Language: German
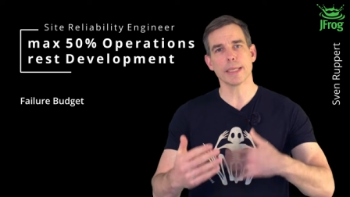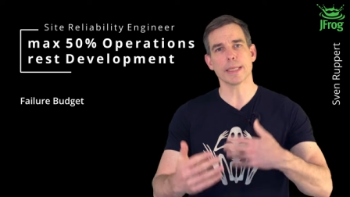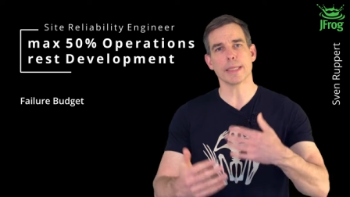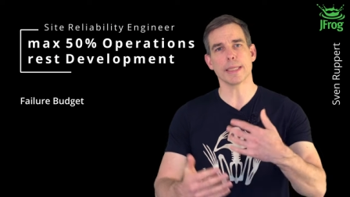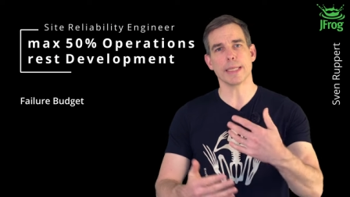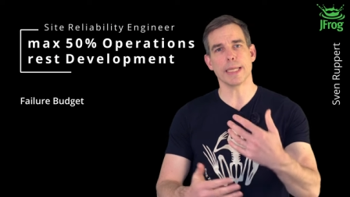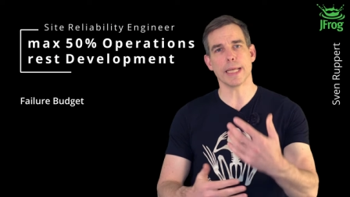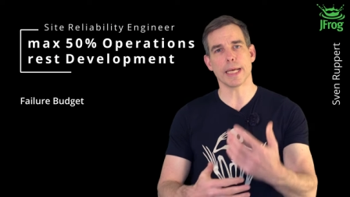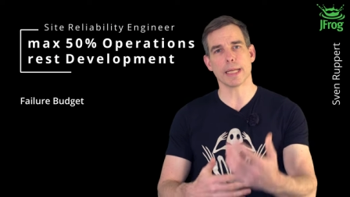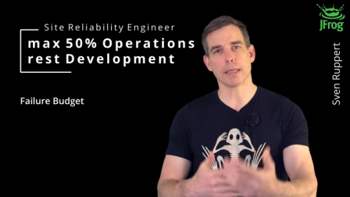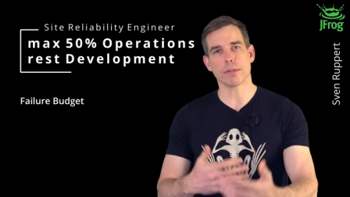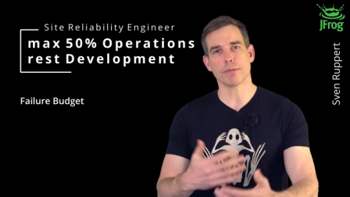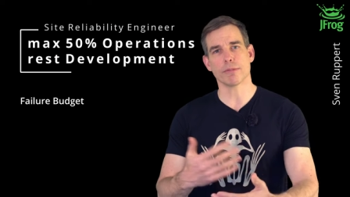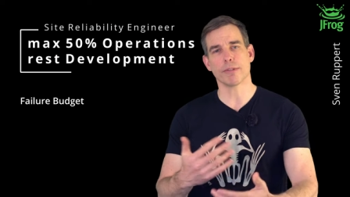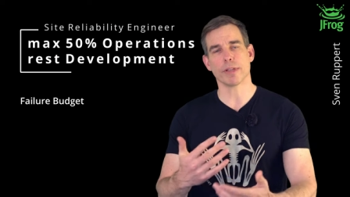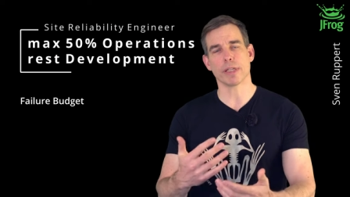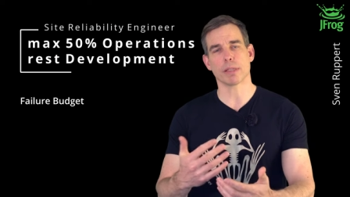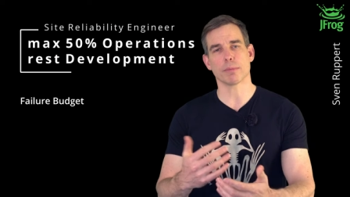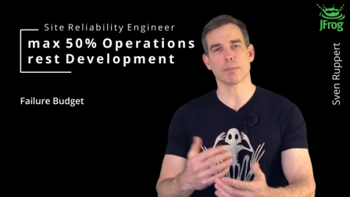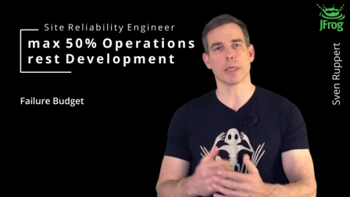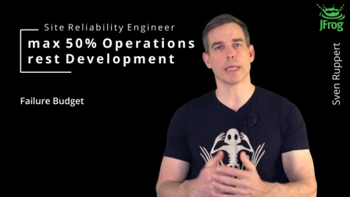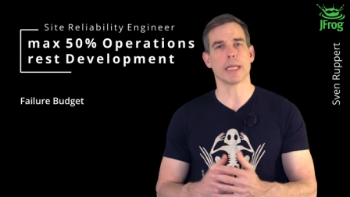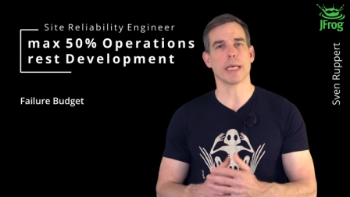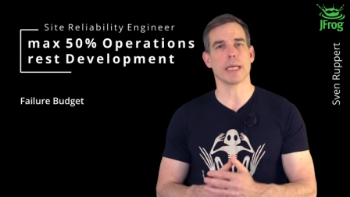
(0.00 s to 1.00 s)
dann
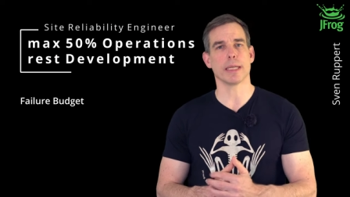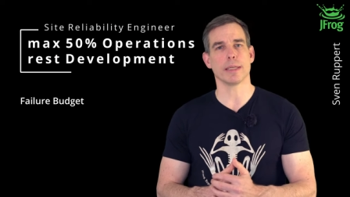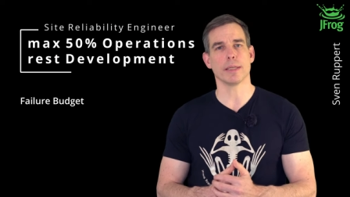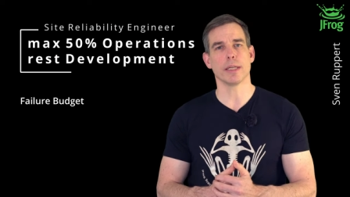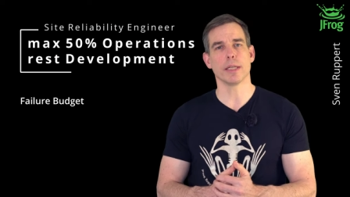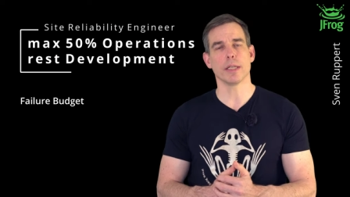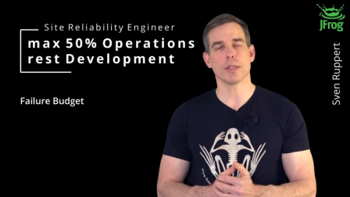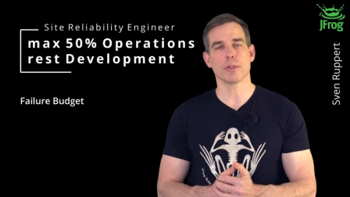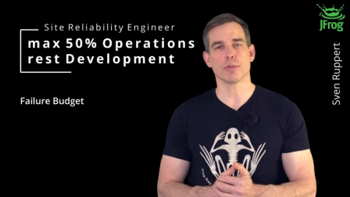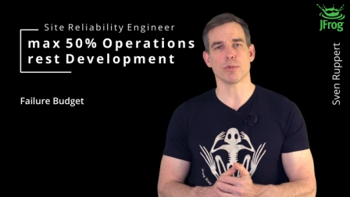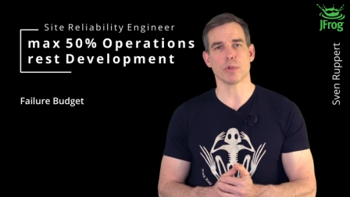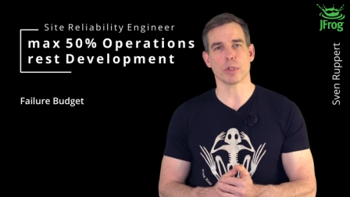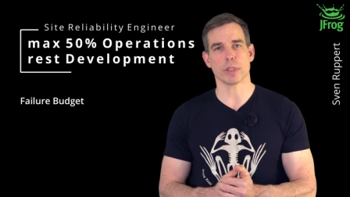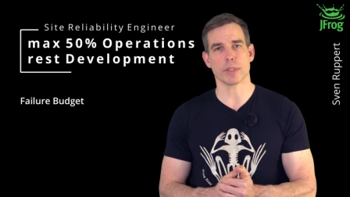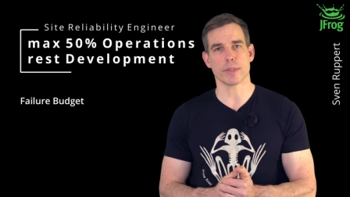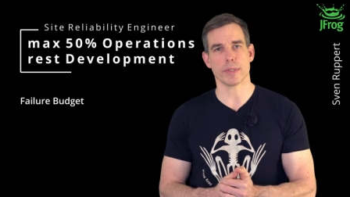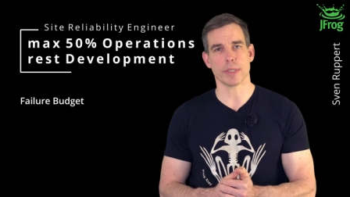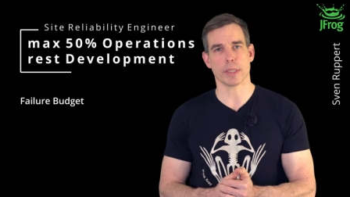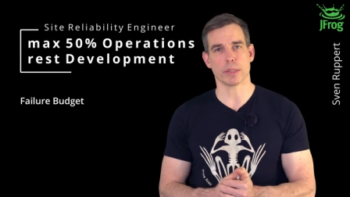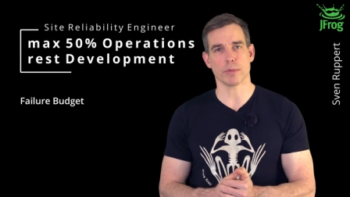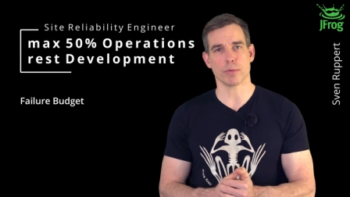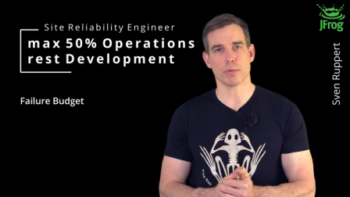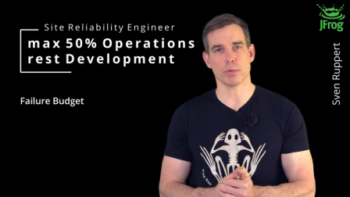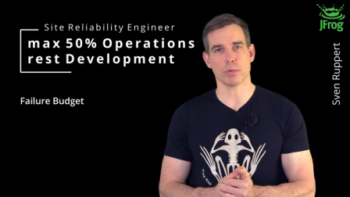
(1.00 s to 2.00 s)
fängt man an, solche
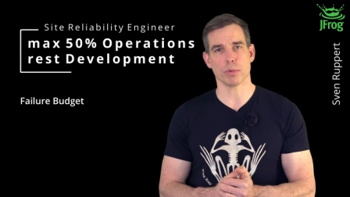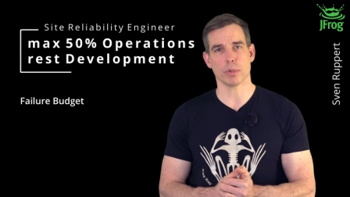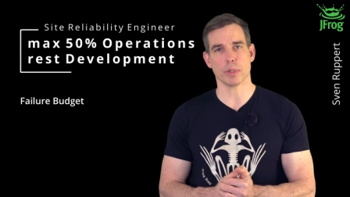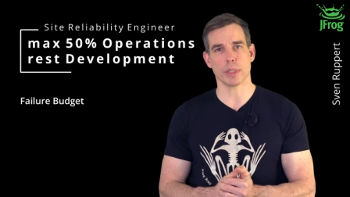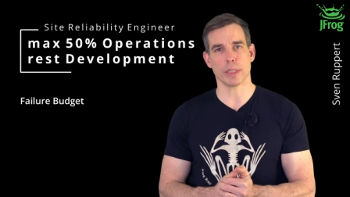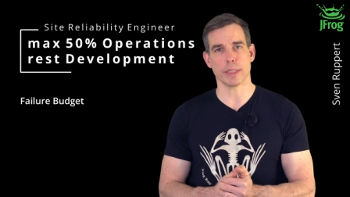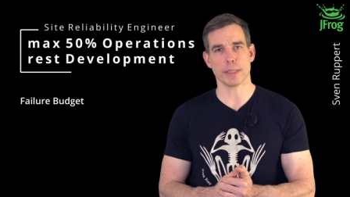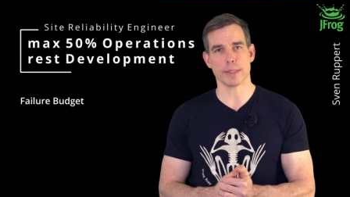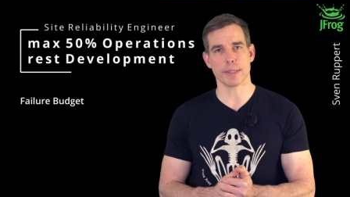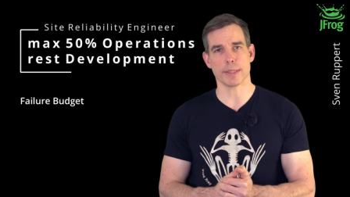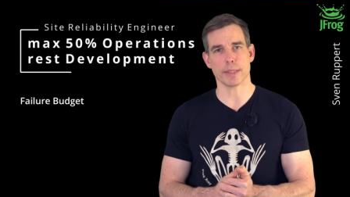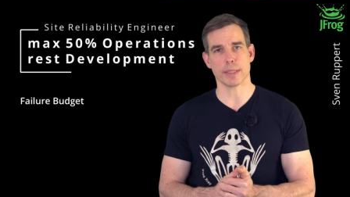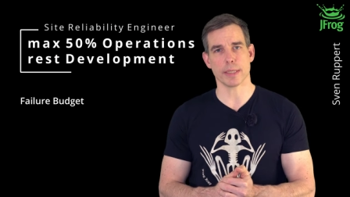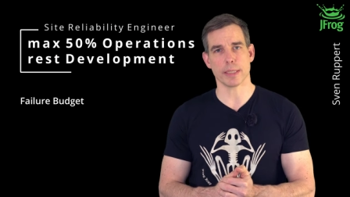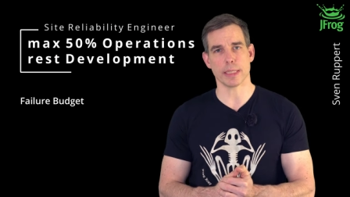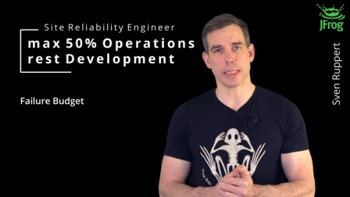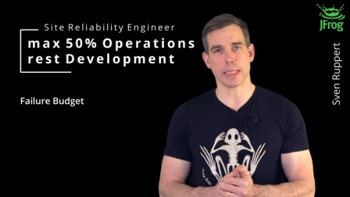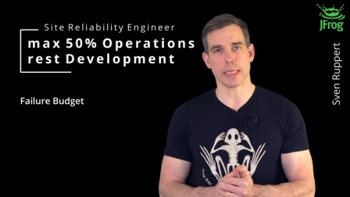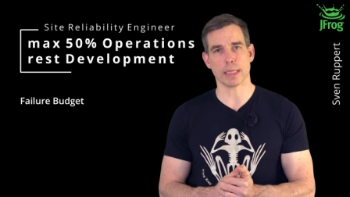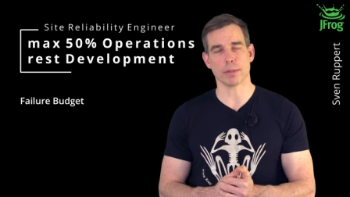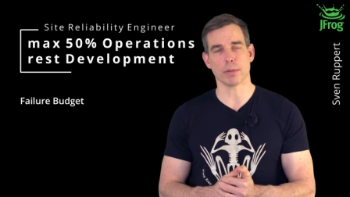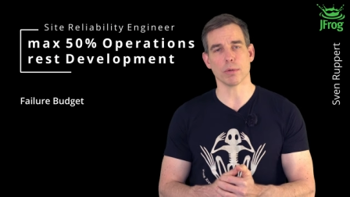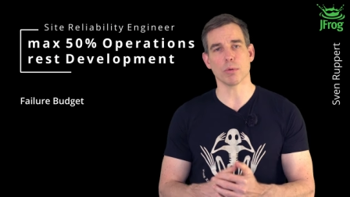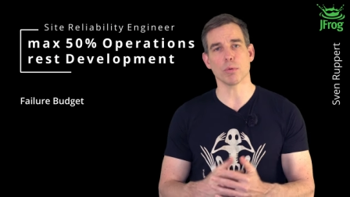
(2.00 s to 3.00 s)
Sachen zu
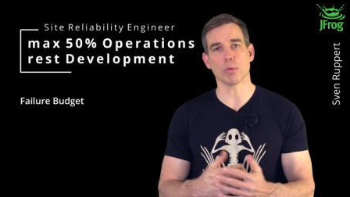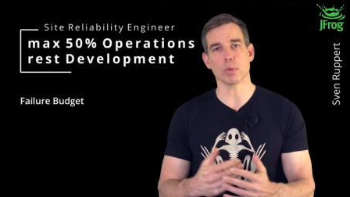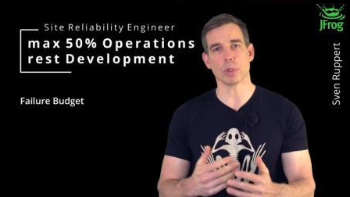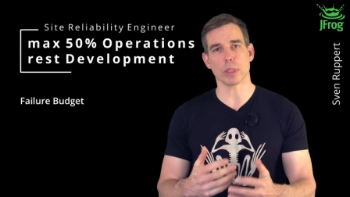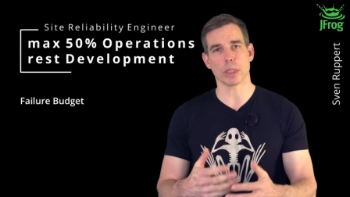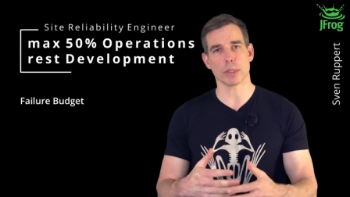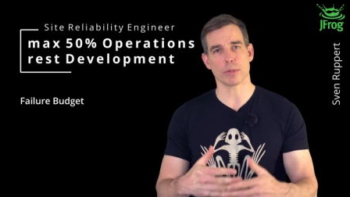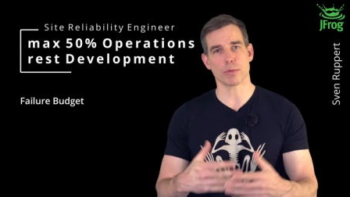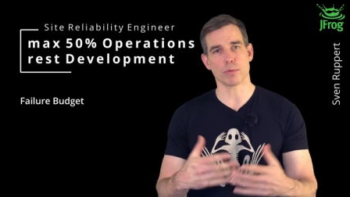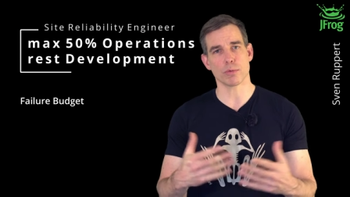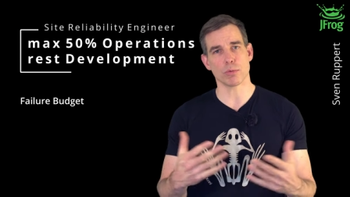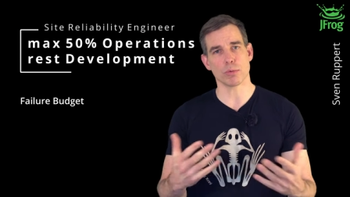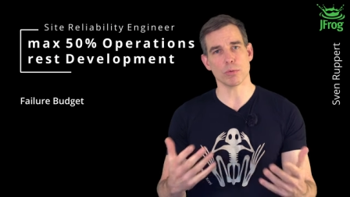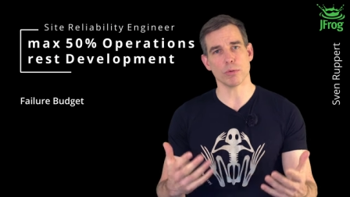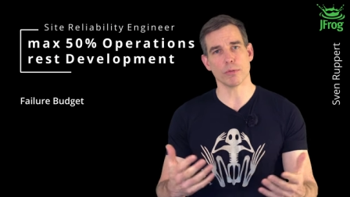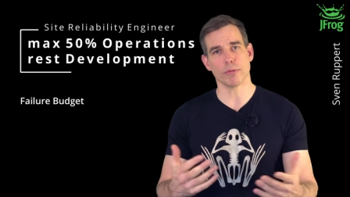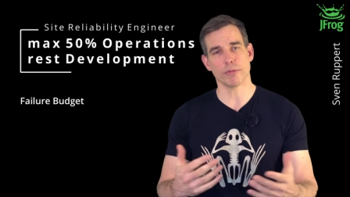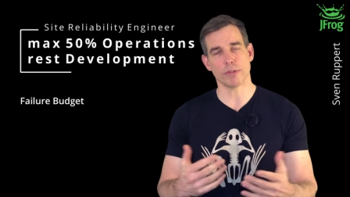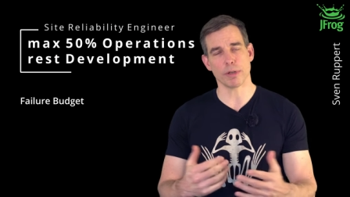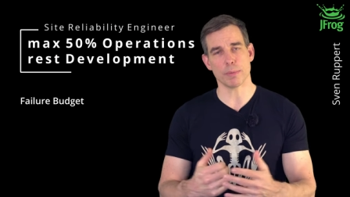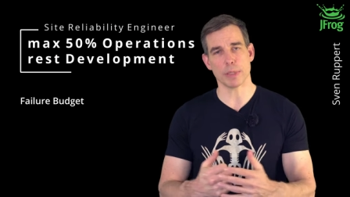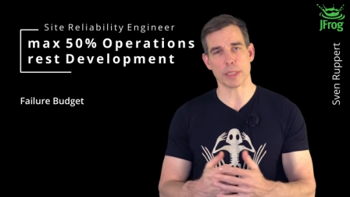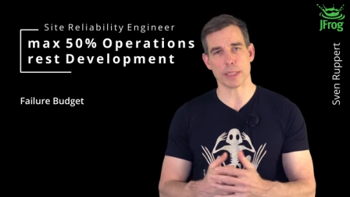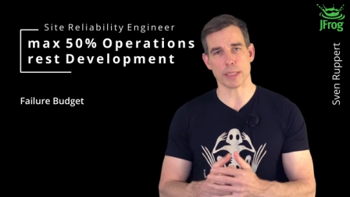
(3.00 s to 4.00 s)
installieren oder zu
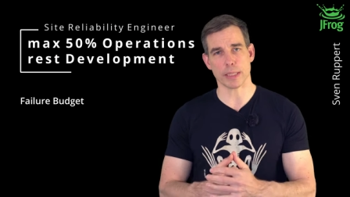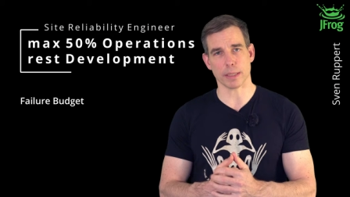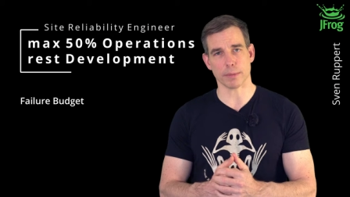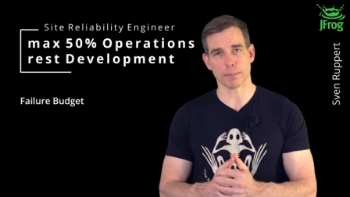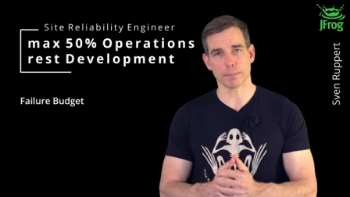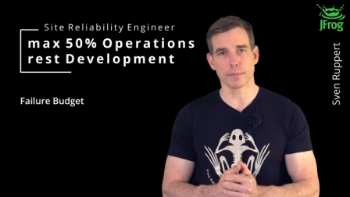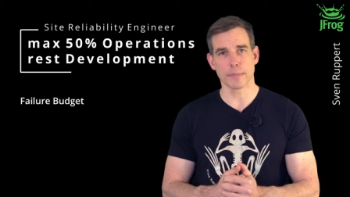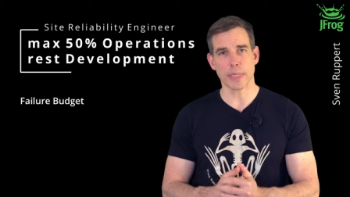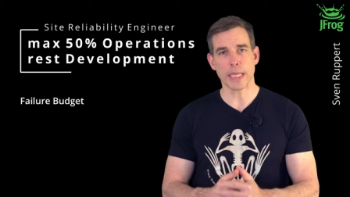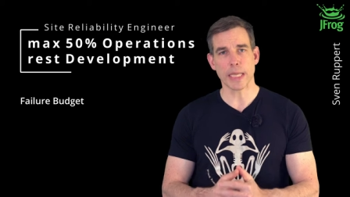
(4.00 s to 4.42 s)
verbessern.